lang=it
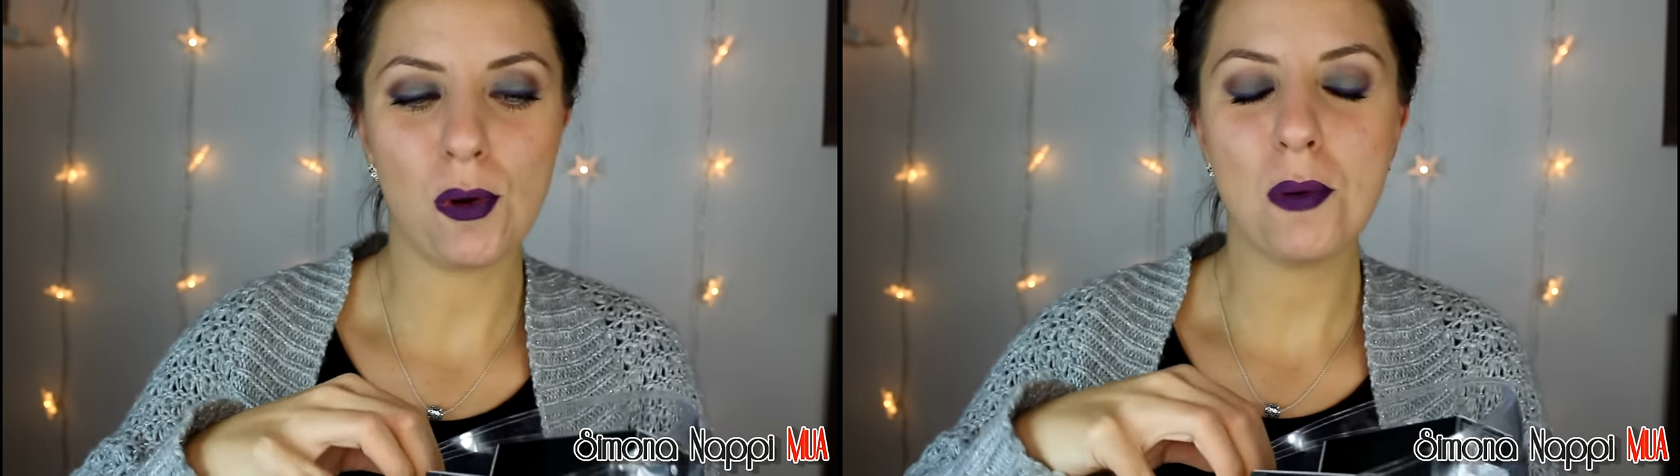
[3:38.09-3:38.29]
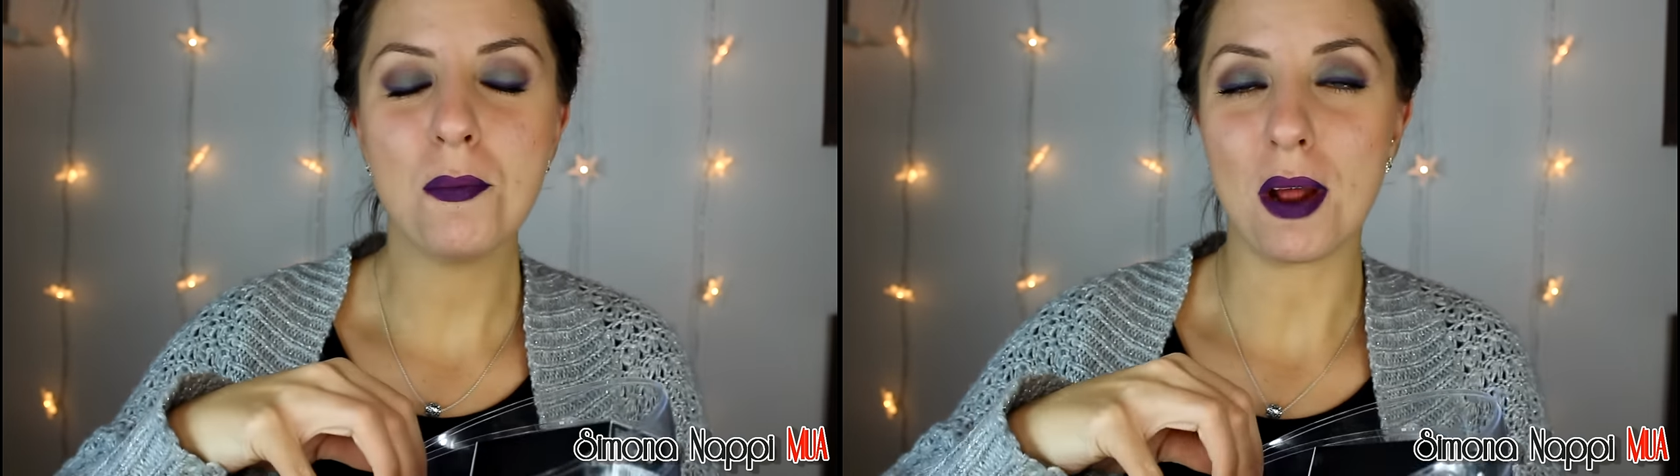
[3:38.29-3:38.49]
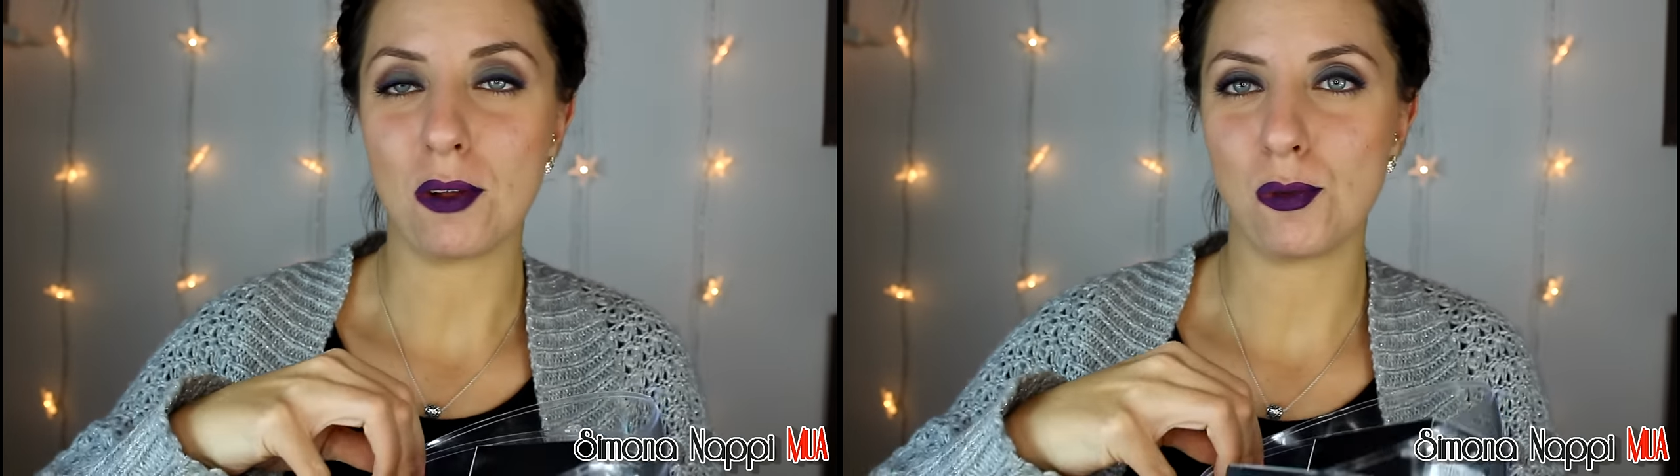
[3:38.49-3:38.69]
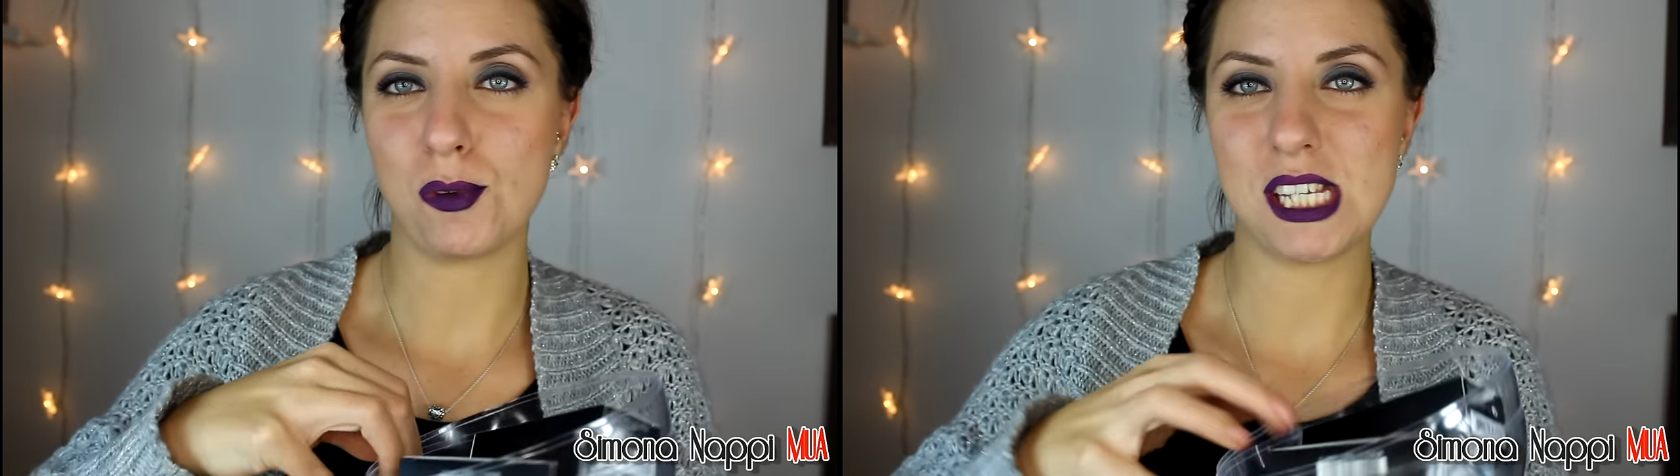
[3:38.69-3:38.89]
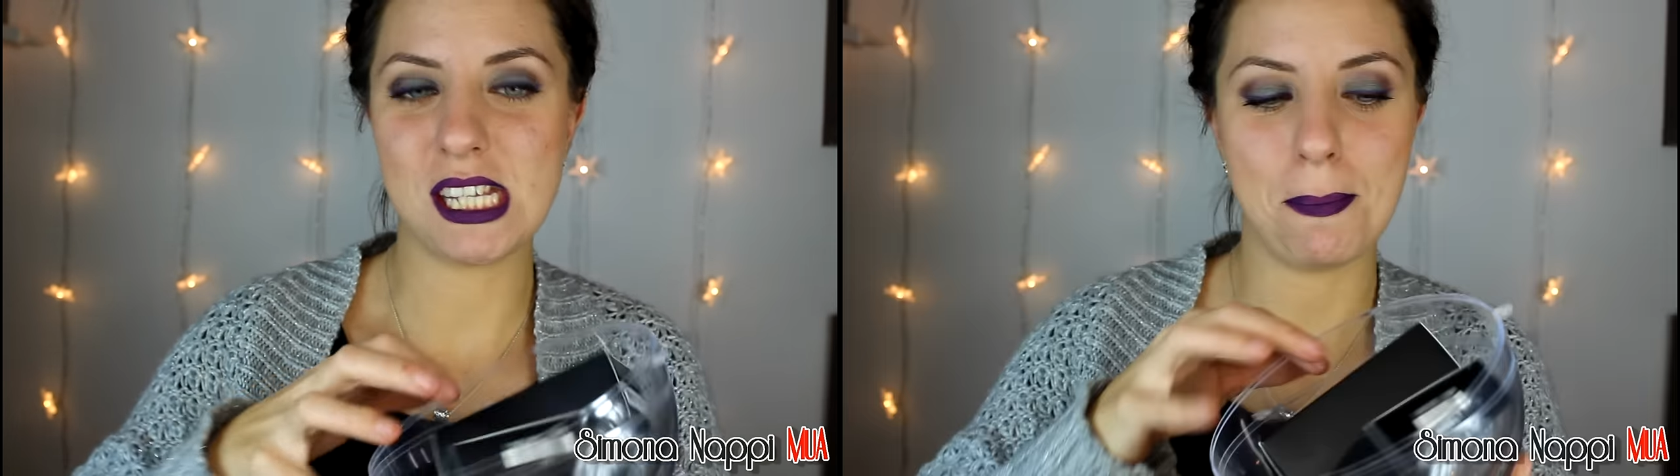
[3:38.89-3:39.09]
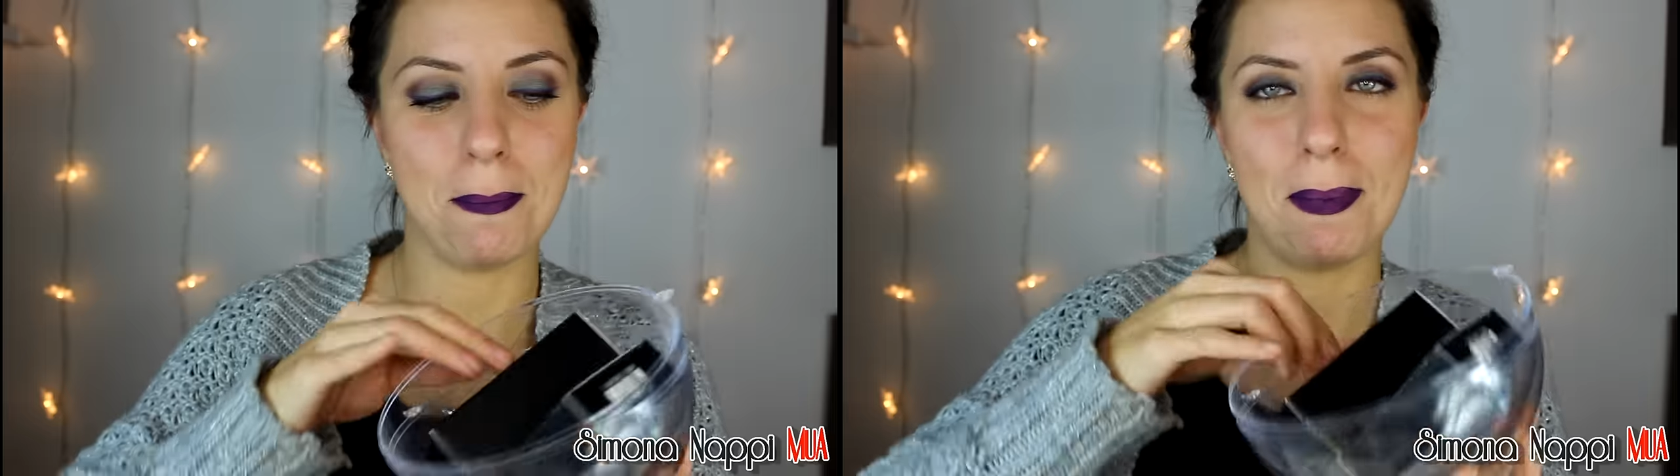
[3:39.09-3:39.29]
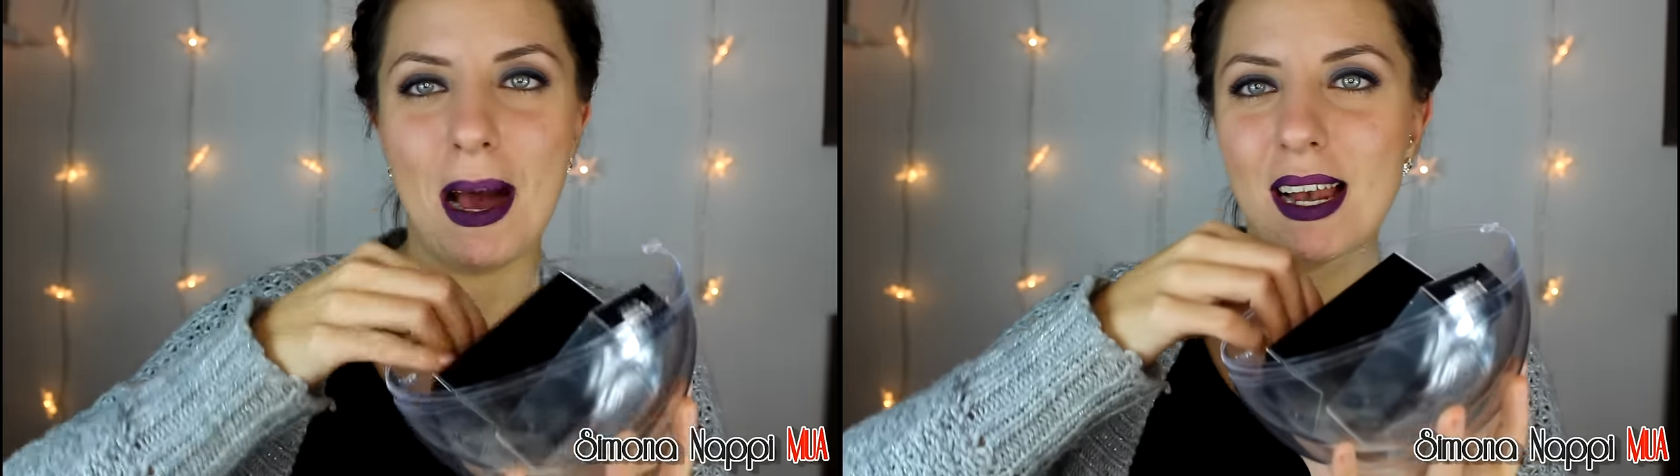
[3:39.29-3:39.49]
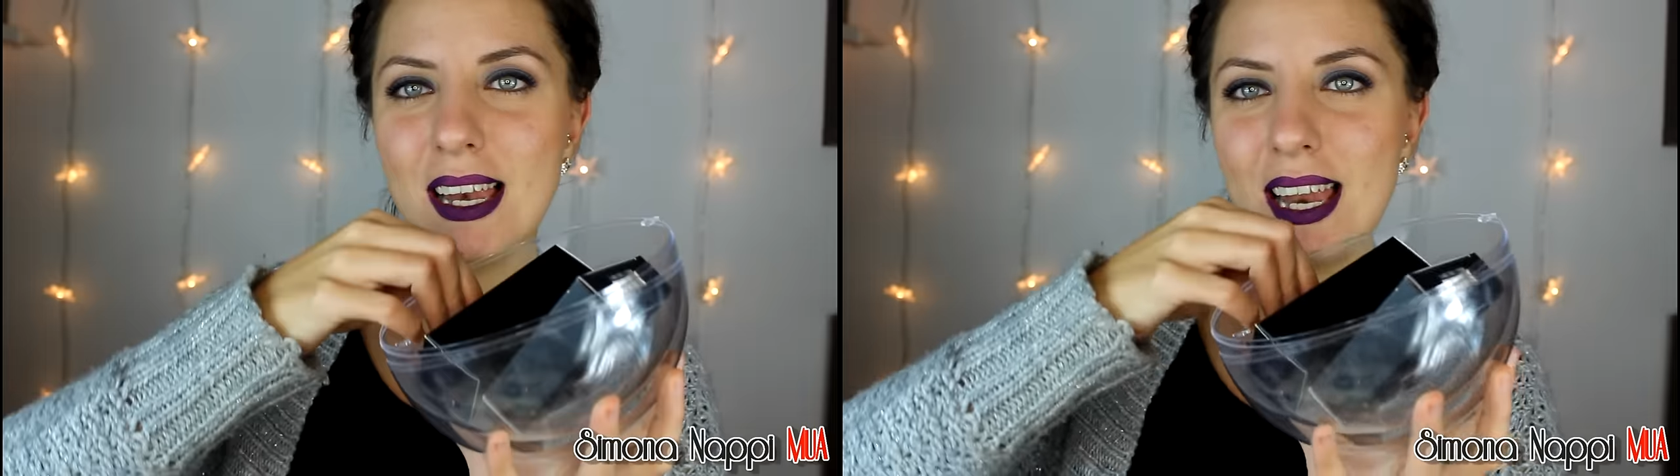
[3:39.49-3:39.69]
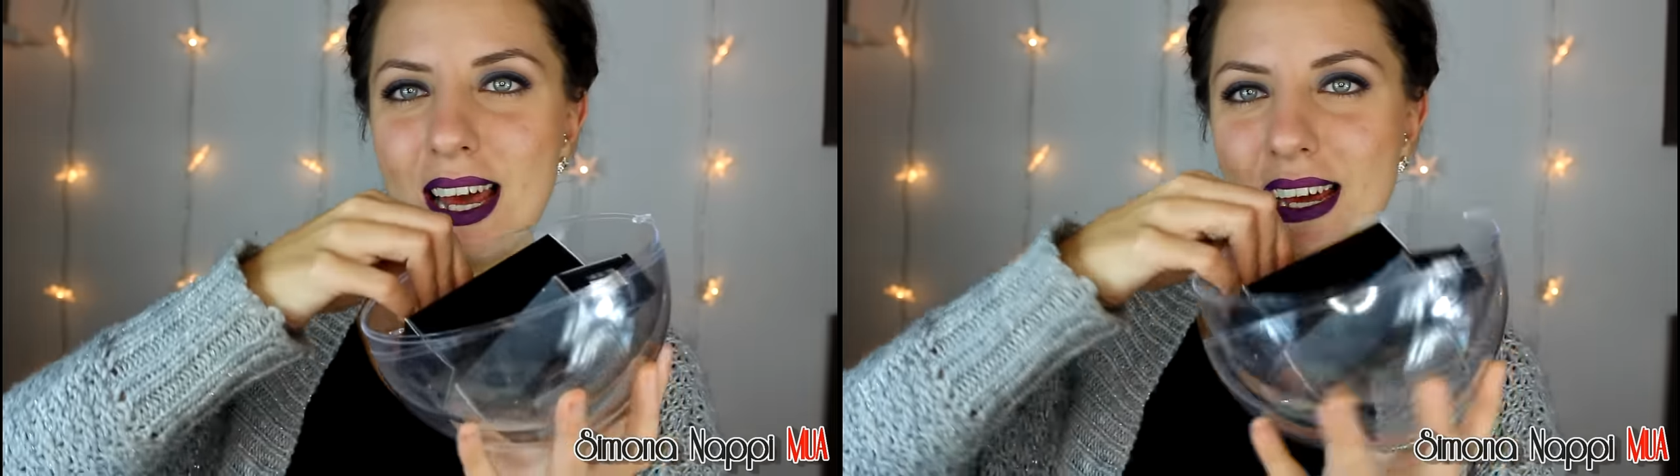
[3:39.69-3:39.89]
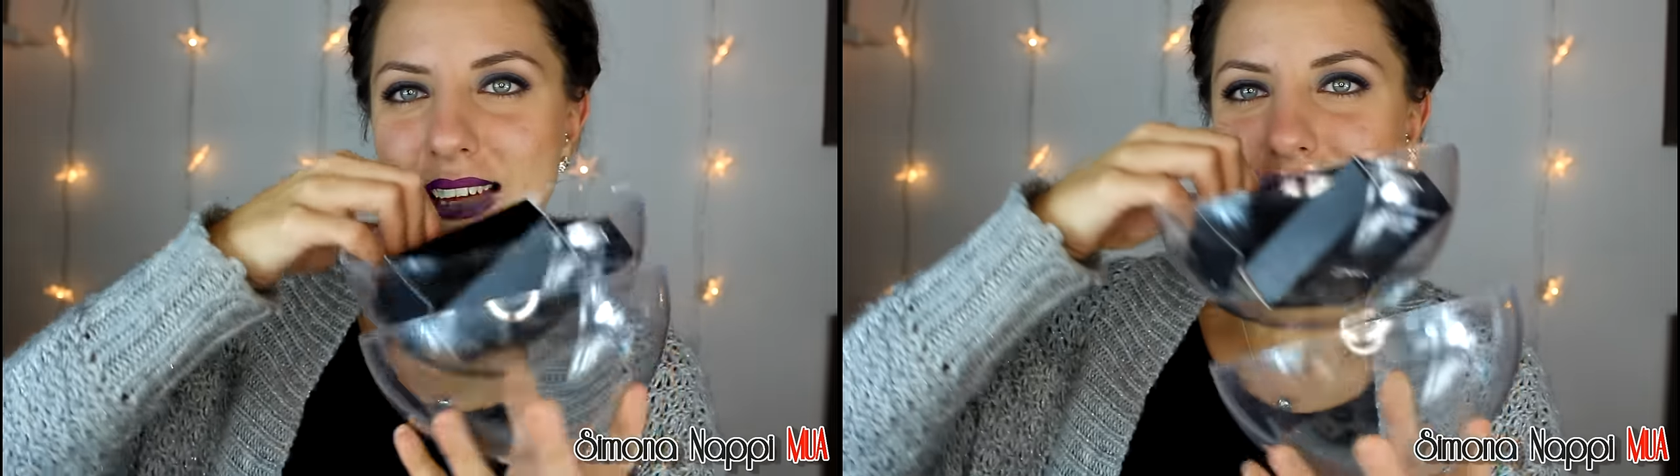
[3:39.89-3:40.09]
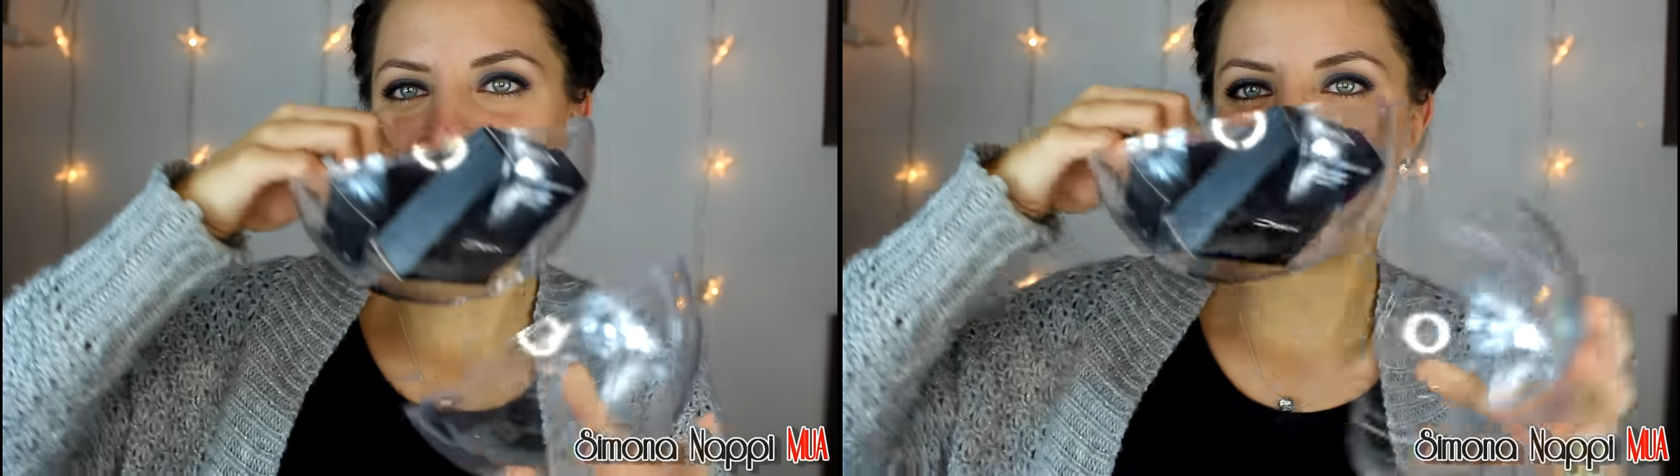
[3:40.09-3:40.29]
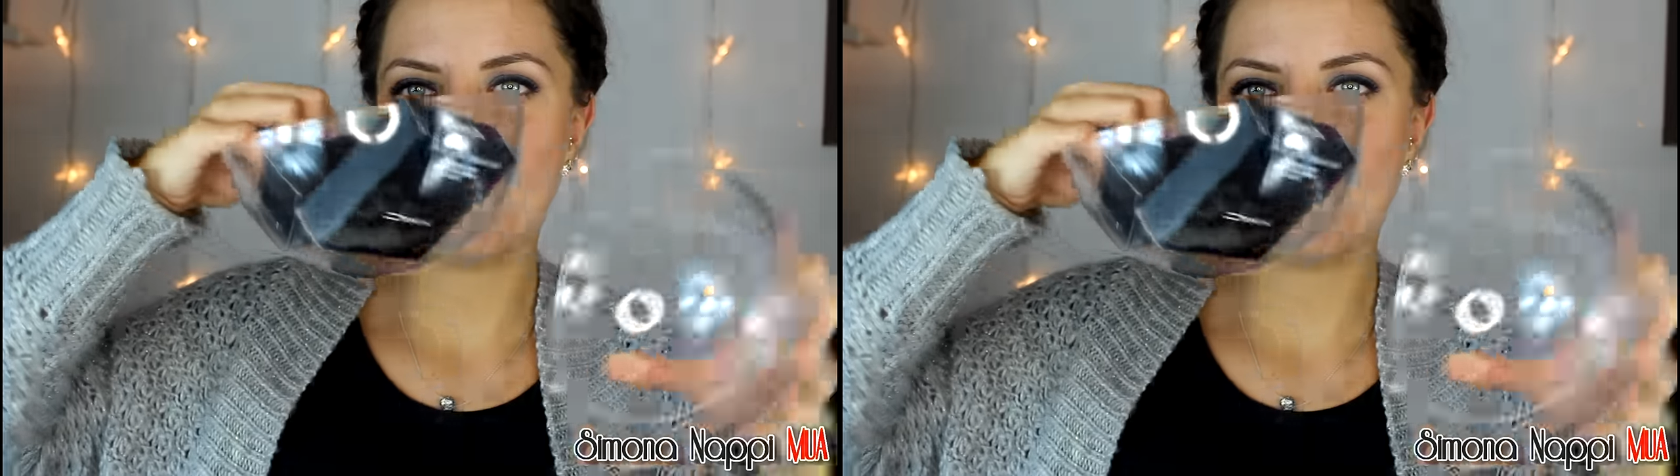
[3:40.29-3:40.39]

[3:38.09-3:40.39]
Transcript: Ho comprato queste palle